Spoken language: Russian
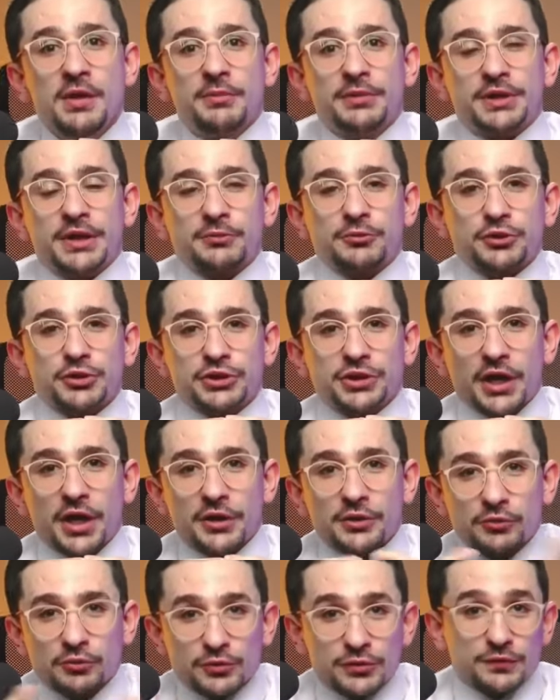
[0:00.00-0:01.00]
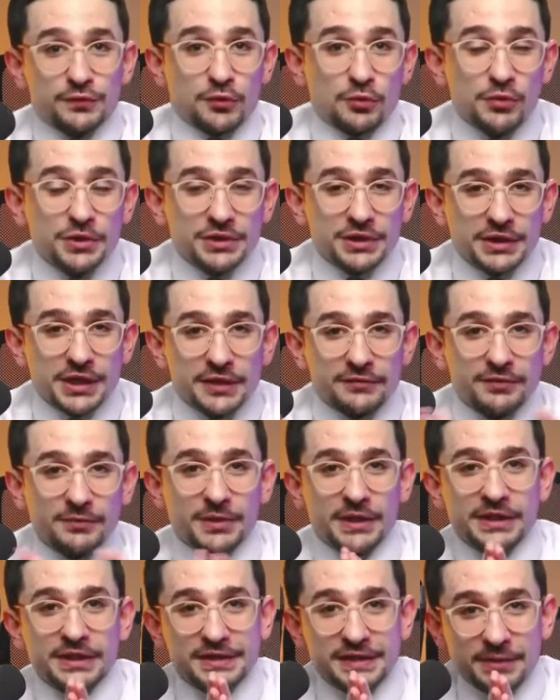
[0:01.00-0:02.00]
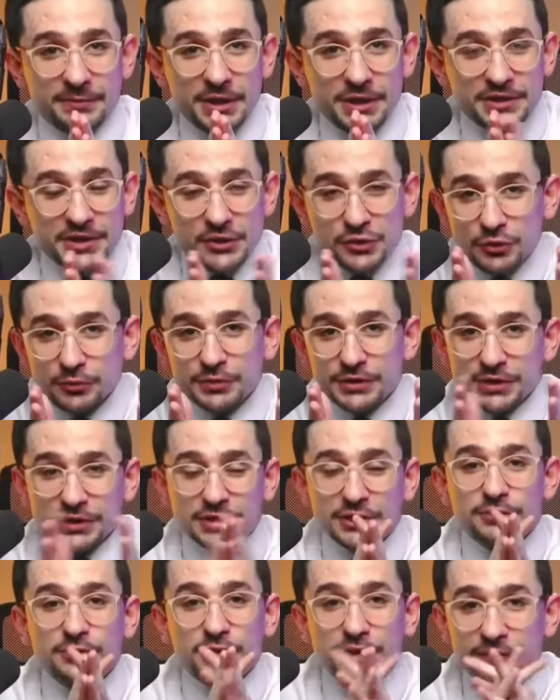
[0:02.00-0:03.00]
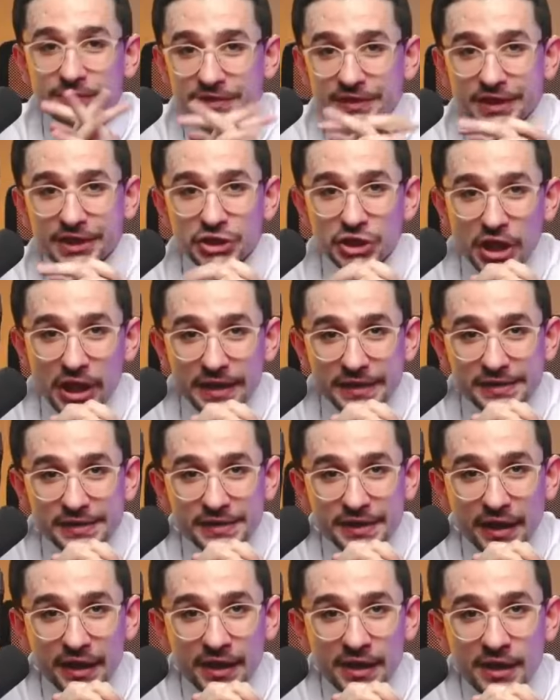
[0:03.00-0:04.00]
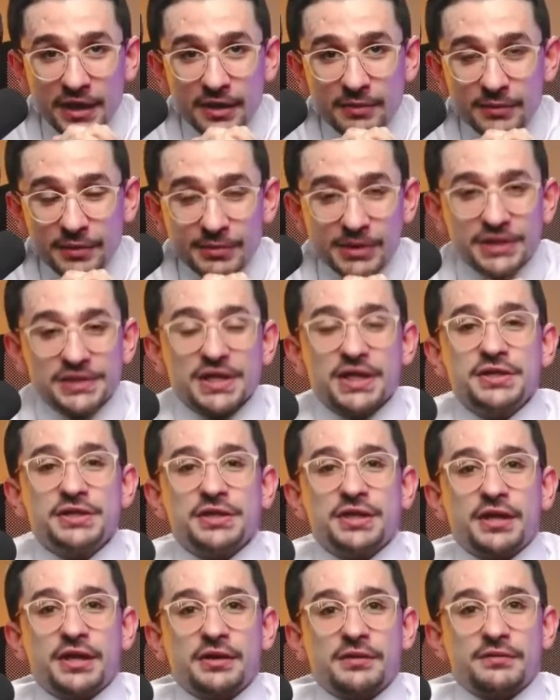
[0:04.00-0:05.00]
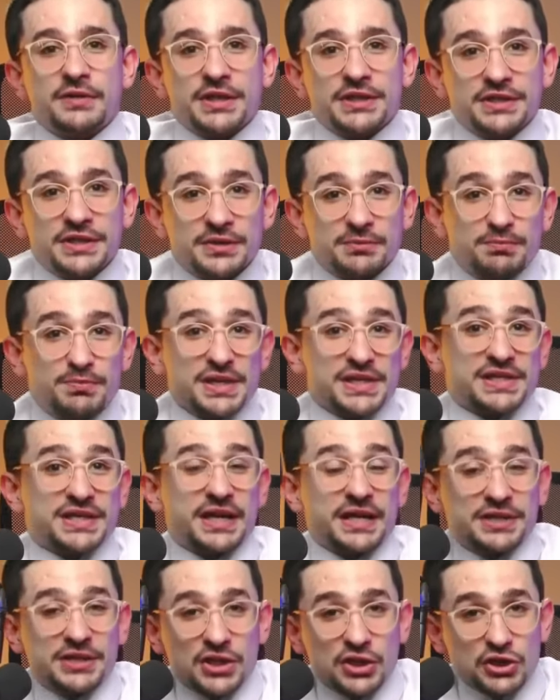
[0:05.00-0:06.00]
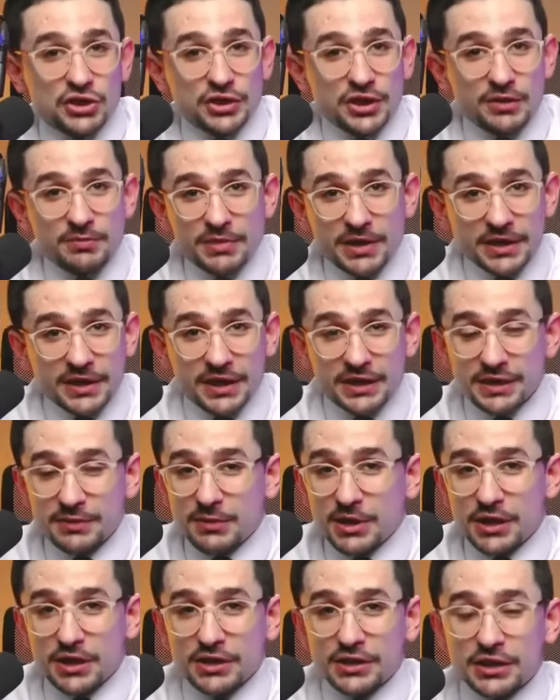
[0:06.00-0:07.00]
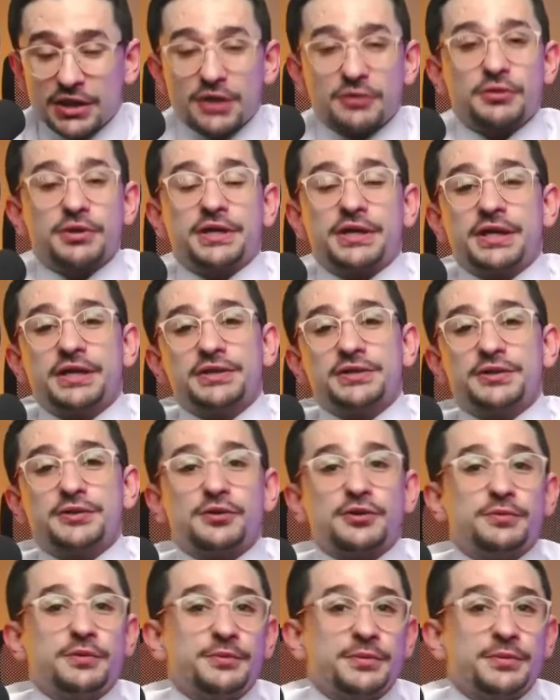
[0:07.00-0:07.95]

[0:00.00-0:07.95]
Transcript: Потому что, ну, с фронта, как вы могли заметить, особо-то никто и не возвращается. Мобилизация в России бесконечная, по крайней мере, никакой крайний срок